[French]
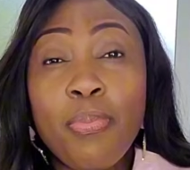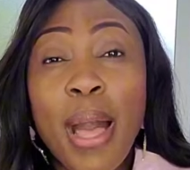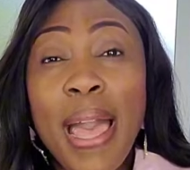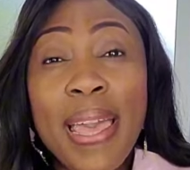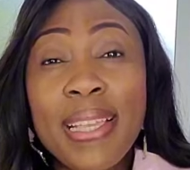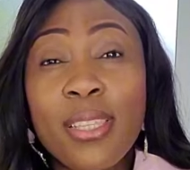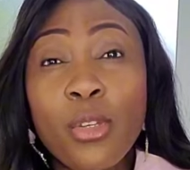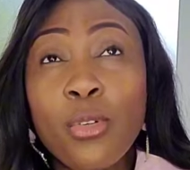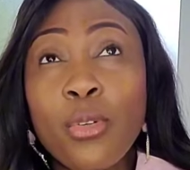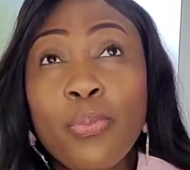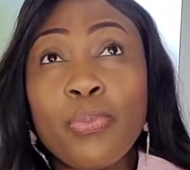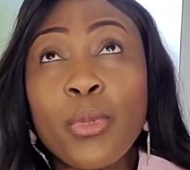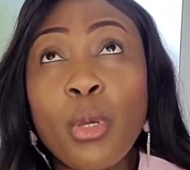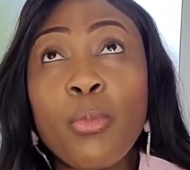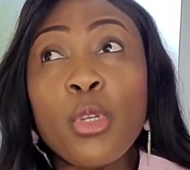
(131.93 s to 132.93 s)
pas être,
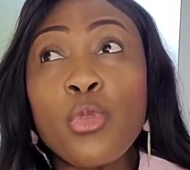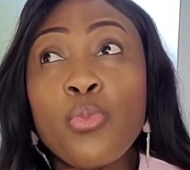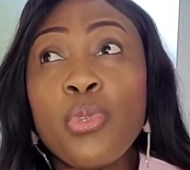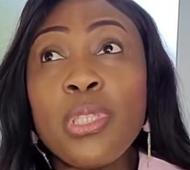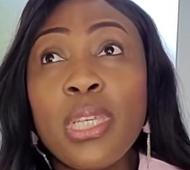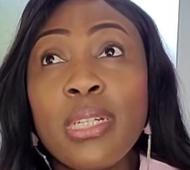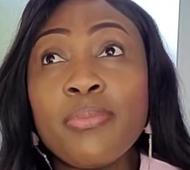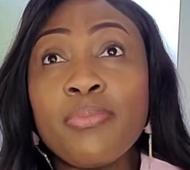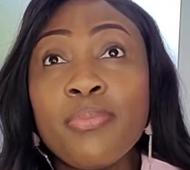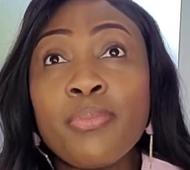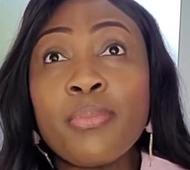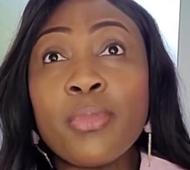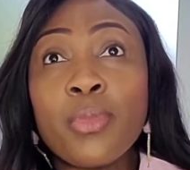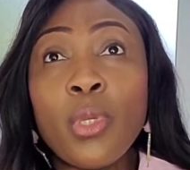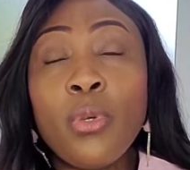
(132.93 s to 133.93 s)
euh, comment je peux dire,
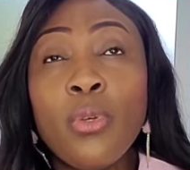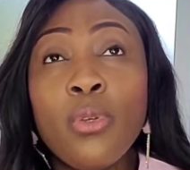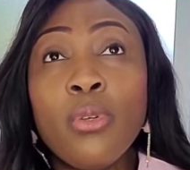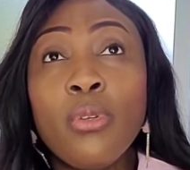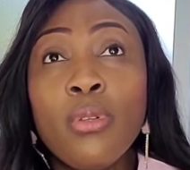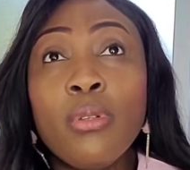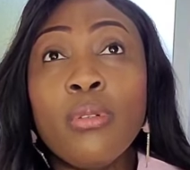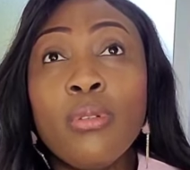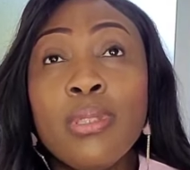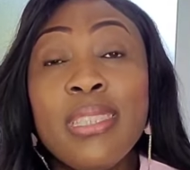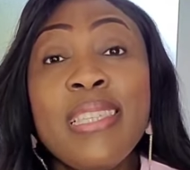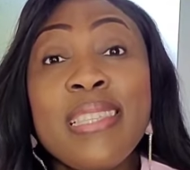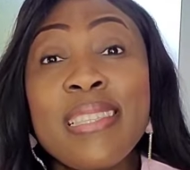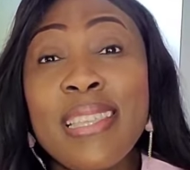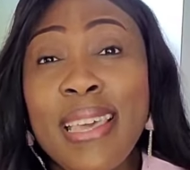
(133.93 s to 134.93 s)
euh, euh,
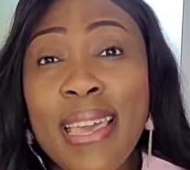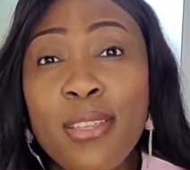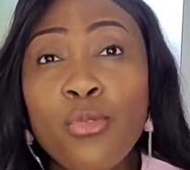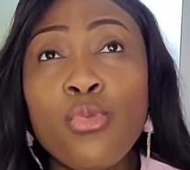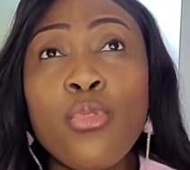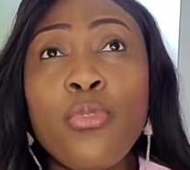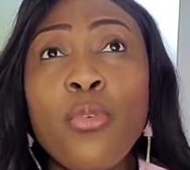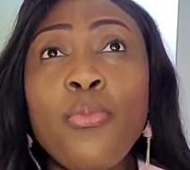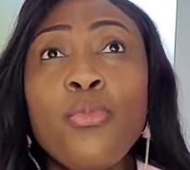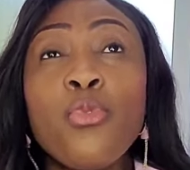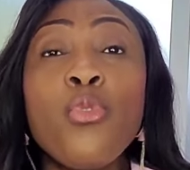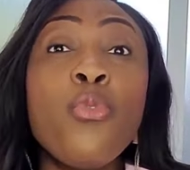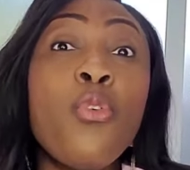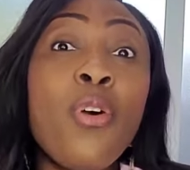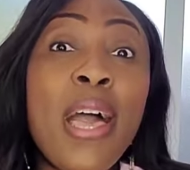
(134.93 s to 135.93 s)
distrait, Nous
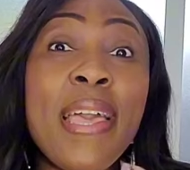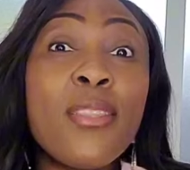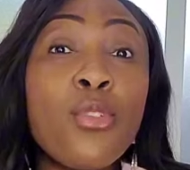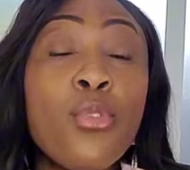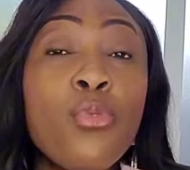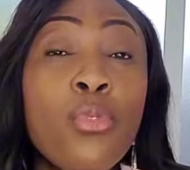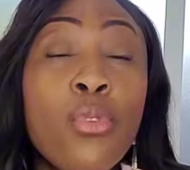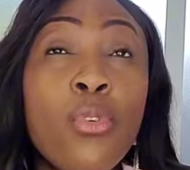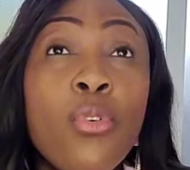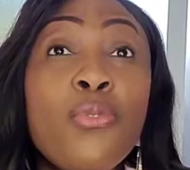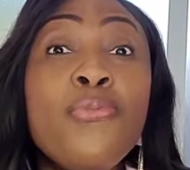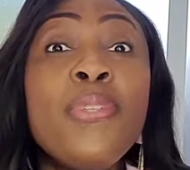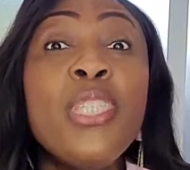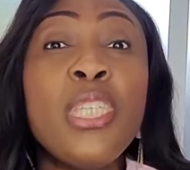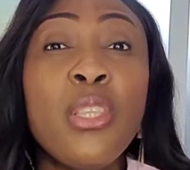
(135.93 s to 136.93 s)
devons, être euh,
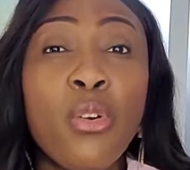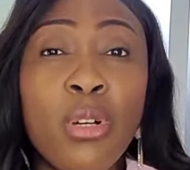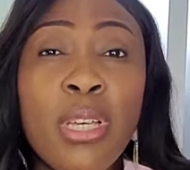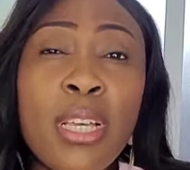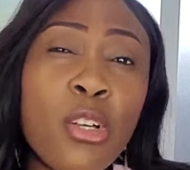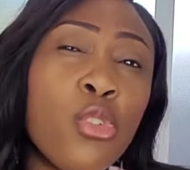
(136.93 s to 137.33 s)
vigilants.